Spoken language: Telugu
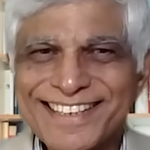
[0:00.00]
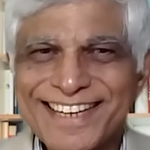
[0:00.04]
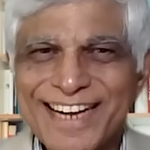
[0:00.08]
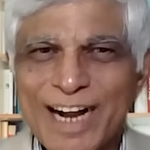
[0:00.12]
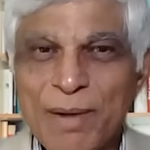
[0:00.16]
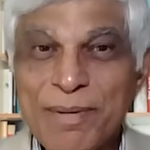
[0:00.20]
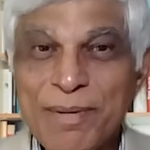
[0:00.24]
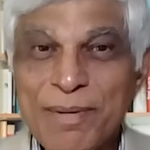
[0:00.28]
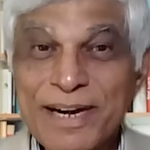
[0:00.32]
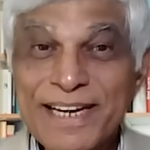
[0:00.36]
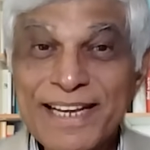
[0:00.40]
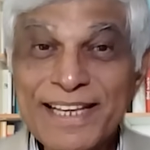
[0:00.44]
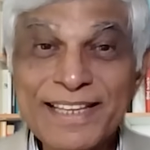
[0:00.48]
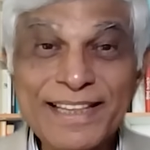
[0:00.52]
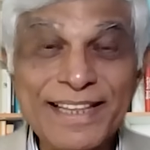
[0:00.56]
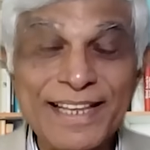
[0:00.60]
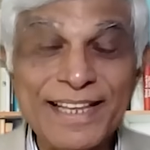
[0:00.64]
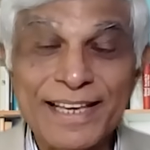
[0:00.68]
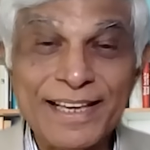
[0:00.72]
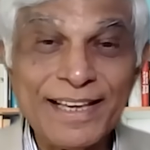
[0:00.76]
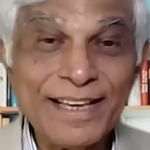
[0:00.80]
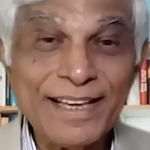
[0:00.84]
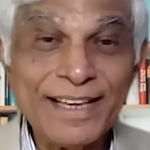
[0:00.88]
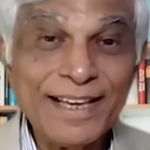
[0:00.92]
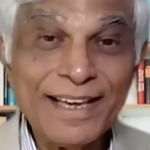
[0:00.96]
కాబట్టి ఇది
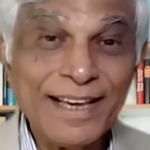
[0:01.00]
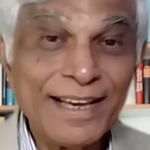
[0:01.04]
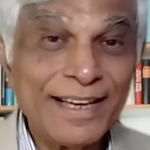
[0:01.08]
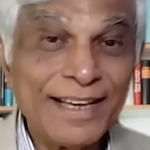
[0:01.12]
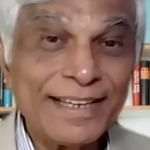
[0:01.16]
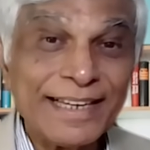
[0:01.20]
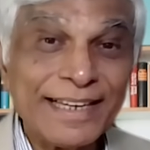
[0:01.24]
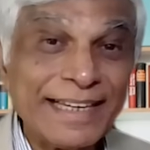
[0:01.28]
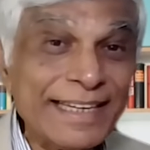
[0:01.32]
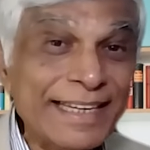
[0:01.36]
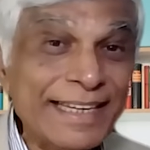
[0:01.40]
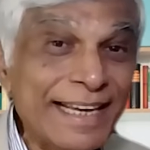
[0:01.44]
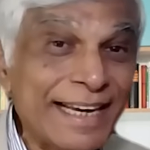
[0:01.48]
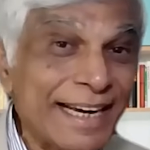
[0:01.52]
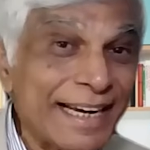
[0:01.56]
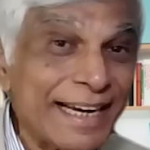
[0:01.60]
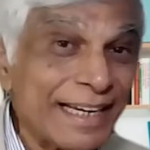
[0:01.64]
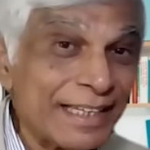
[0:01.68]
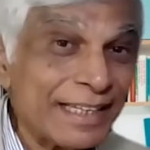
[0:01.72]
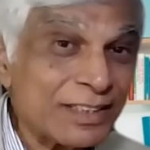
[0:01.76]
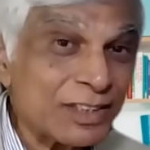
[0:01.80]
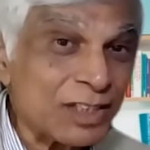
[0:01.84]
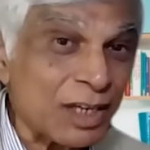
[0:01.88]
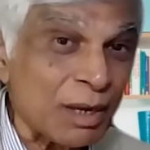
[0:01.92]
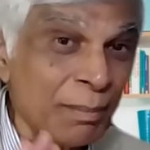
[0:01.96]
ఎన్నికల
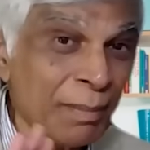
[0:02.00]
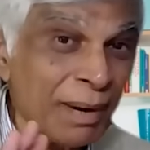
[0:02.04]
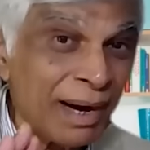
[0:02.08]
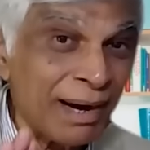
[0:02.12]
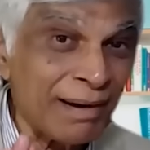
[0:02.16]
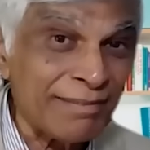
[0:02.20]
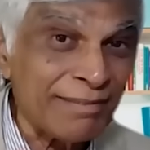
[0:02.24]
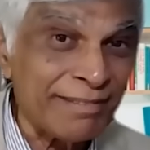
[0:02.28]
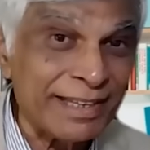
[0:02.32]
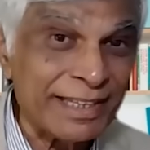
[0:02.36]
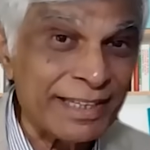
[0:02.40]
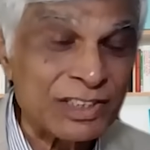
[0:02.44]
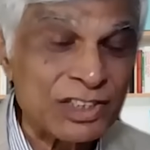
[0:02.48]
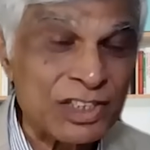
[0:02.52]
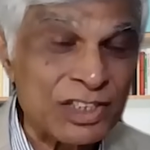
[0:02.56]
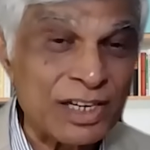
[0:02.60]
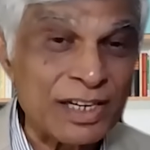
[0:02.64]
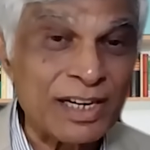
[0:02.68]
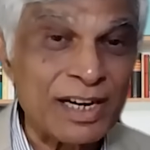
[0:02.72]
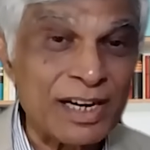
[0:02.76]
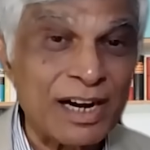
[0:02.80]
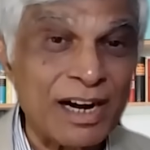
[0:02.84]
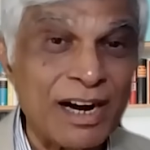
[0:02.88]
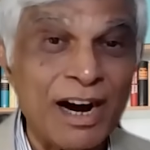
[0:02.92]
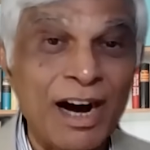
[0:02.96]
సమావేశం
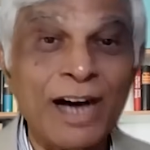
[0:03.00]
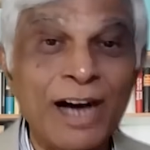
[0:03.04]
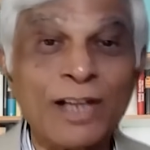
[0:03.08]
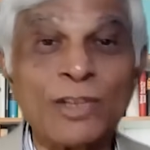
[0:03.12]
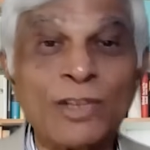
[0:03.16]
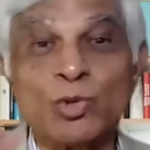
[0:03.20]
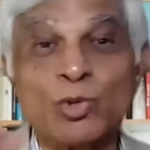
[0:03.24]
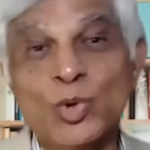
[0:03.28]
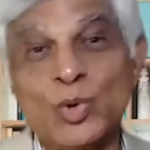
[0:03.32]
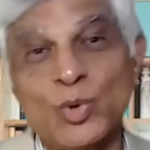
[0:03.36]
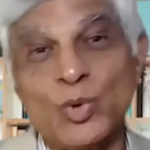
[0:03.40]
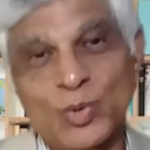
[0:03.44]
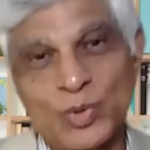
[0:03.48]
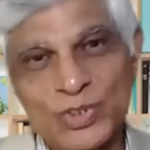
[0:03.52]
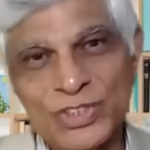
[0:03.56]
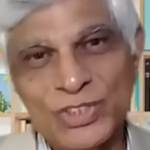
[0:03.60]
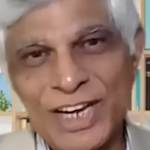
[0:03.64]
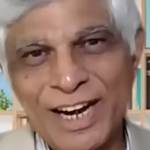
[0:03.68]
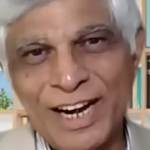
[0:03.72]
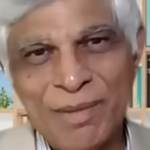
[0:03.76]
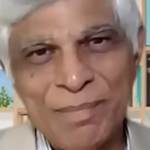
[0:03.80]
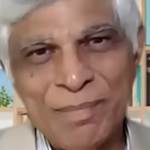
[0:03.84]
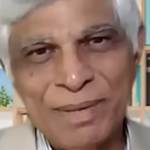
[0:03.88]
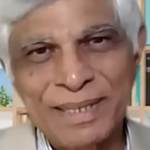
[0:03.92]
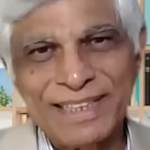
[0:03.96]
కాదు
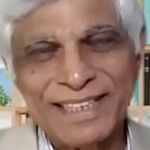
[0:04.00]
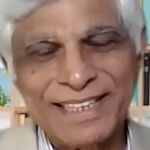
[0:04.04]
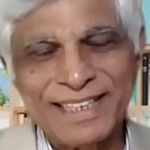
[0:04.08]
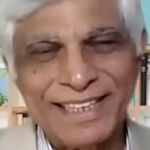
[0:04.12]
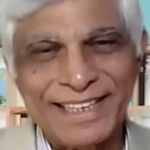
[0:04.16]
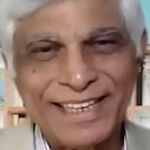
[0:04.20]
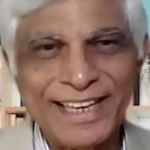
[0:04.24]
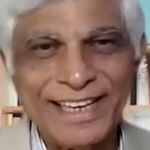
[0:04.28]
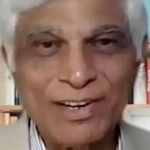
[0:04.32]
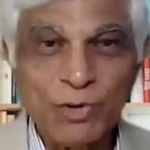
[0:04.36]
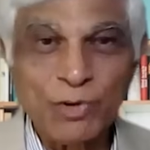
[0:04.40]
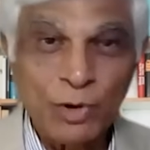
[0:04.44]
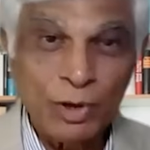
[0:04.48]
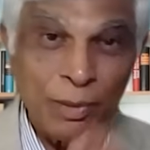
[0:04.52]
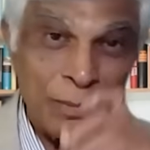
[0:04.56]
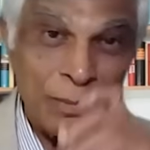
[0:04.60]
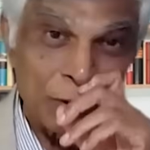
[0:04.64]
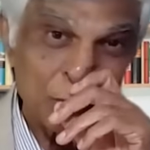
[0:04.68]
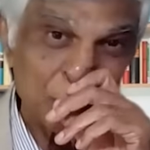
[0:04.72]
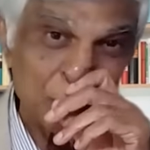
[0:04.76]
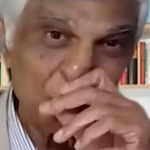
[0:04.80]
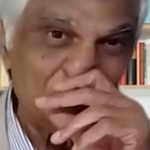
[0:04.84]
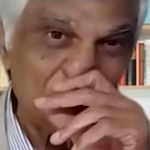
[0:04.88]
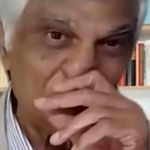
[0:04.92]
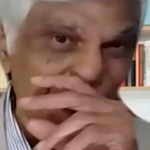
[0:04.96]
చాలామందికి నేను కూడా
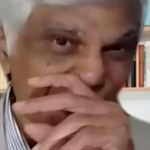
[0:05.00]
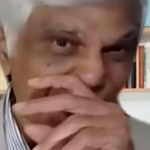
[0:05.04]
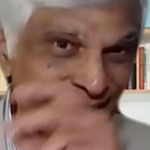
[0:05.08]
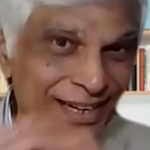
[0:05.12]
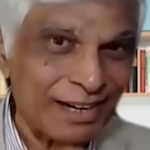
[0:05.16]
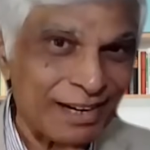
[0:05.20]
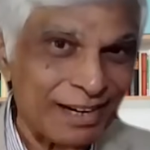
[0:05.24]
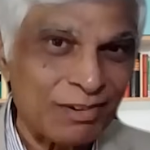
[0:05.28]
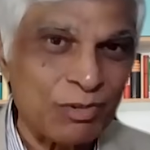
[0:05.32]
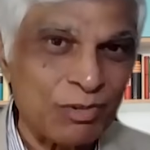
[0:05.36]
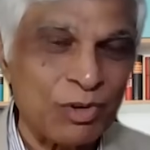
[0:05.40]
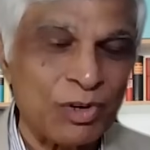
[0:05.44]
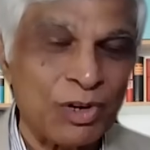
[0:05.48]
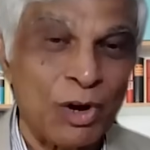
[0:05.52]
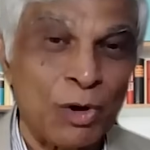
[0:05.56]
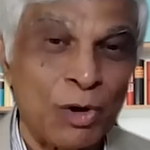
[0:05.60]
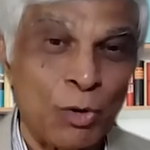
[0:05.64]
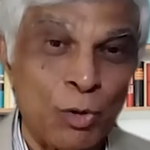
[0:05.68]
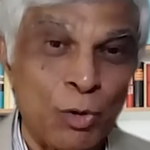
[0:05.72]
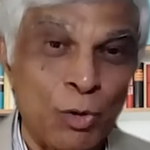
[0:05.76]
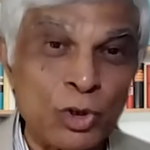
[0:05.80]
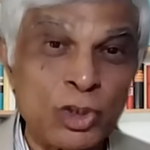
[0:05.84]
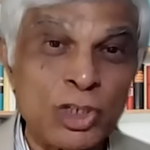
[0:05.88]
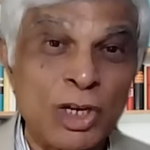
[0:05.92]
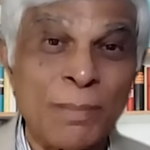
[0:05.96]
మొదట్లో అట్లా అనుకున్నాను
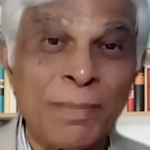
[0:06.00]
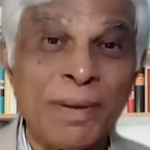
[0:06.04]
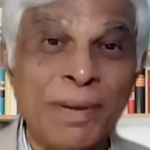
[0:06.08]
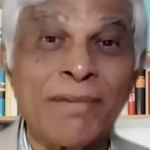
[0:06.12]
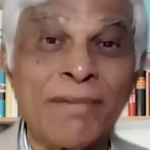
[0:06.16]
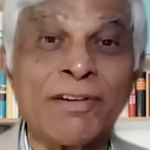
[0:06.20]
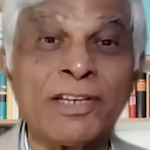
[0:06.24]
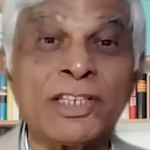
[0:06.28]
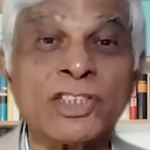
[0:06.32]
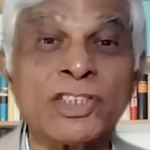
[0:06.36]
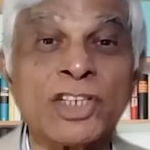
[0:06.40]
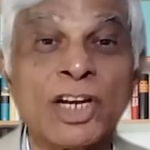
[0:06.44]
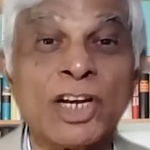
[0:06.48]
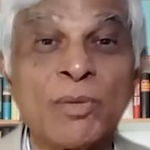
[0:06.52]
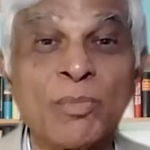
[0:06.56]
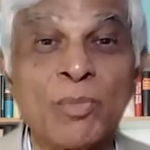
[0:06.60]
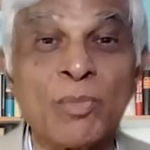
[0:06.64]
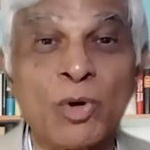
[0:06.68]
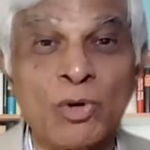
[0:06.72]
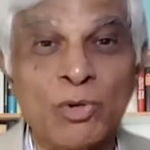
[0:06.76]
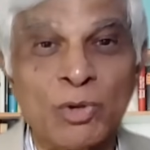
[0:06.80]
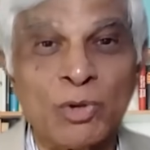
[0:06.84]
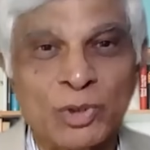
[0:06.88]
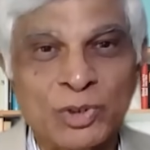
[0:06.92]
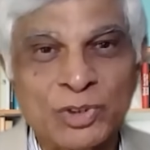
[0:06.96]
రెండు సమావేశాలు
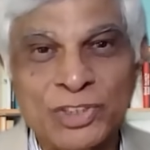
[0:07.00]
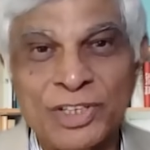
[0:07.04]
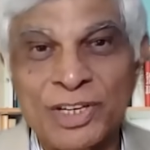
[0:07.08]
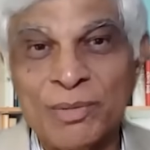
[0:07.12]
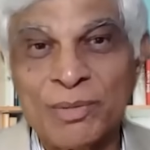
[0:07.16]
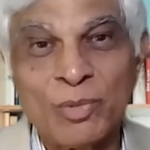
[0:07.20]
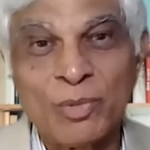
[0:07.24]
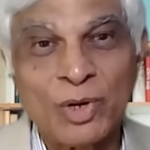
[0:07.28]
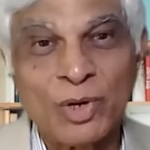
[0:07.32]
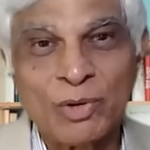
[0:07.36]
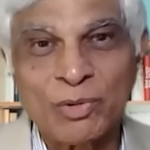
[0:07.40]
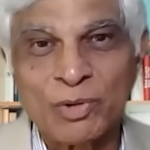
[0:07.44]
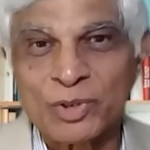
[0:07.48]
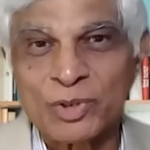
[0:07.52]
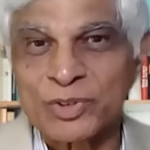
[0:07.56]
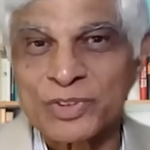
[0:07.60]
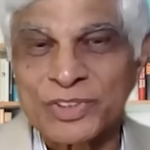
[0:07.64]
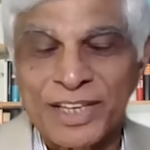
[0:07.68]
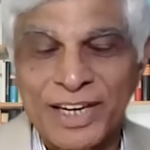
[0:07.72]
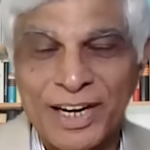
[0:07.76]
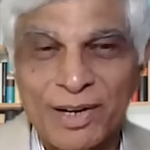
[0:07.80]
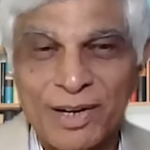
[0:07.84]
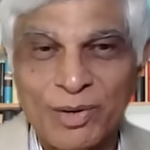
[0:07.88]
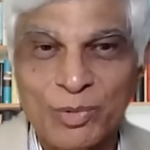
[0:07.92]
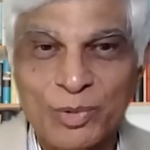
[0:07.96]
మూడు వస్తున్నాడు మూడు
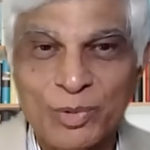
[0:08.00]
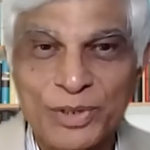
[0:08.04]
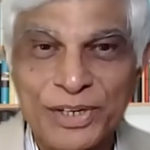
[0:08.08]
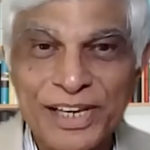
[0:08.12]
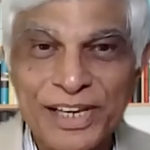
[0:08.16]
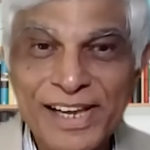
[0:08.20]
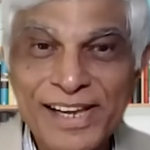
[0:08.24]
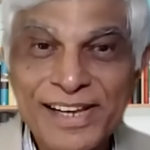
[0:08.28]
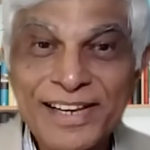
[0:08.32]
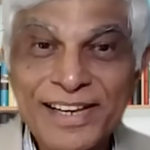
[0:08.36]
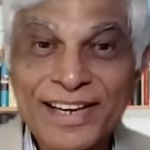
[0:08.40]
వస్తున్నాడు అనుకుంటే